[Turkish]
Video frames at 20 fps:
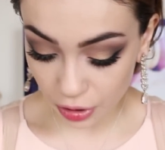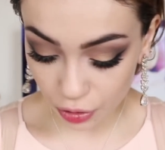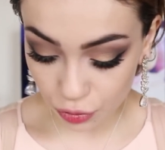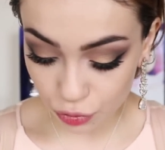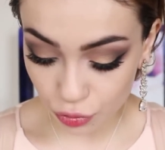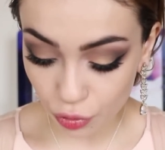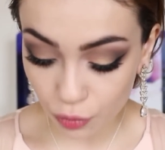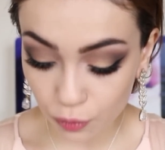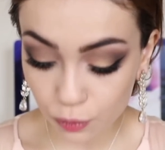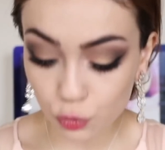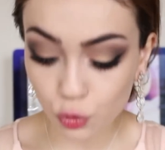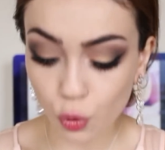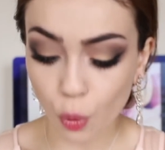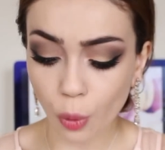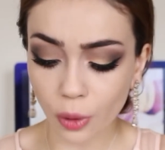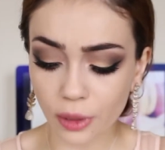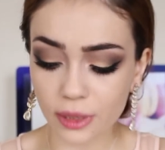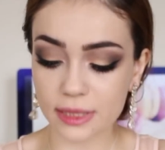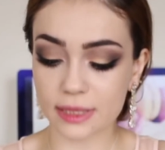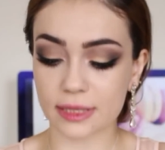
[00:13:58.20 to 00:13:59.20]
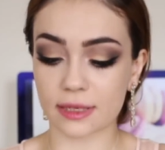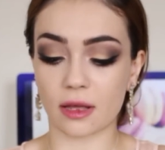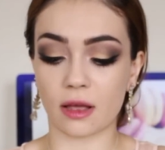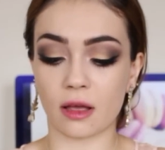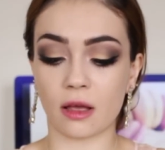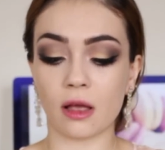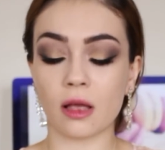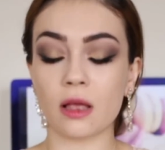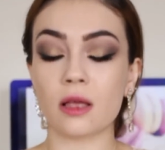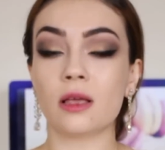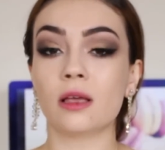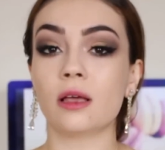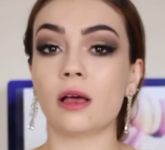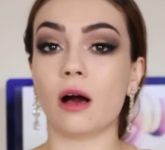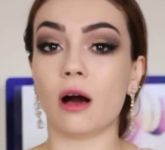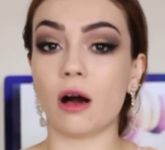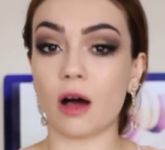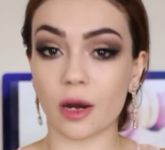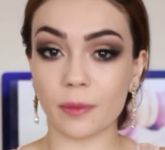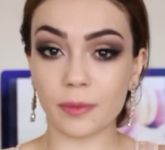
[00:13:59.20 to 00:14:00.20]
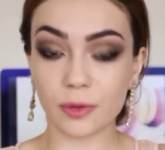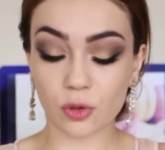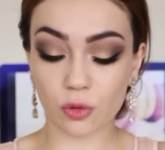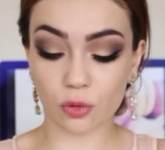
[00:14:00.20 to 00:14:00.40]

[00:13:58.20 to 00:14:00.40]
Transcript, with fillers: geçiyorum. Çok kısa, ağır bir